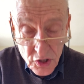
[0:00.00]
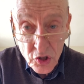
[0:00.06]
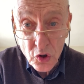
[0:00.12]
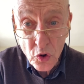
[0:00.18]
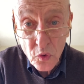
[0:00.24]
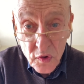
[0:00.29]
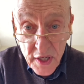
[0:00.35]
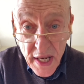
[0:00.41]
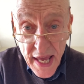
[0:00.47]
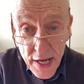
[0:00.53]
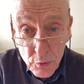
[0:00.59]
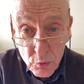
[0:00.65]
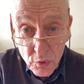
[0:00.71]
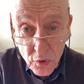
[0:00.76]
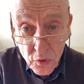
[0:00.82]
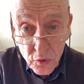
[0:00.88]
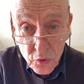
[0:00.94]
con
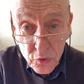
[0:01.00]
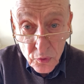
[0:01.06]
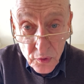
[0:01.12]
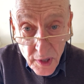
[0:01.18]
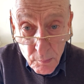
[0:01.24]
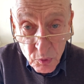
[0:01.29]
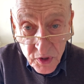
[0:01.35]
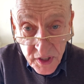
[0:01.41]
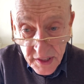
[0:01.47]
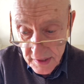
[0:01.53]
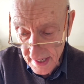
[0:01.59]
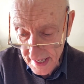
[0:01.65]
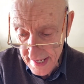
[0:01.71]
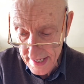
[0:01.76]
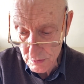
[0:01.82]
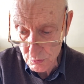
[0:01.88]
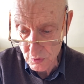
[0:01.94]
l'euro, con la moneta
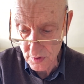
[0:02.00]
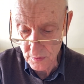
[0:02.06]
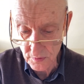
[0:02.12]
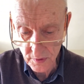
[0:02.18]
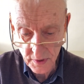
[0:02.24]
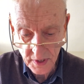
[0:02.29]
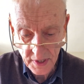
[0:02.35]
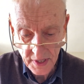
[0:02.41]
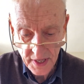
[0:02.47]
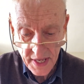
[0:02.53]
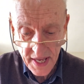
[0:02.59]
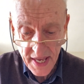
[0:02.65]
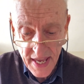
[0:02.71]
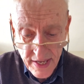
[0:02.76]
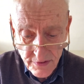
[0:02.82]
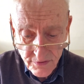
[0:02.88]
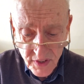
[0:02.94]
euro
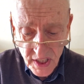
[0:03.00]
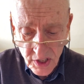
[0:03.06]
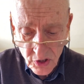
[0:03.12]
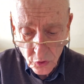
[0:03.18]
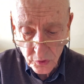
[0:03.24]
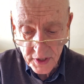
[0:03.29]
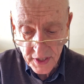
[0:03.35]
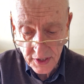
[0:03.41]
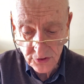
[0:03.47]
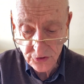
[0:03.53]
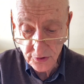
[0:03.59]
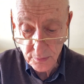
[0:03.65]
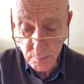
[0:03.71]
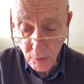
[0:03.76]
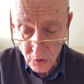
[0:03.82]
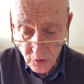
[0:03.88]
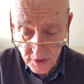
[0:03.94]
e i vincoli che
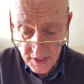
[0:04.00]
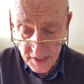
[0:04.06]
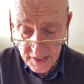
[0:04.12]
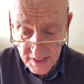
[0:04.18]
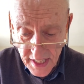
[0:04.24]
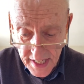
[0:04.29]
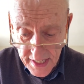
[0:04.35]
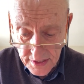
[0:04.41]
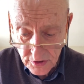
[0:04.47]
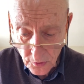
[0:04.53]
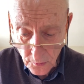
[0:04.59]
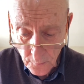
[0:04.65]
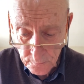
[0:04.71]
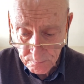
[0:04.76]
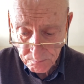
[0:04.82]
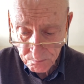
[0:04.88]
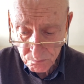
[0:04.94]
si porta dietro,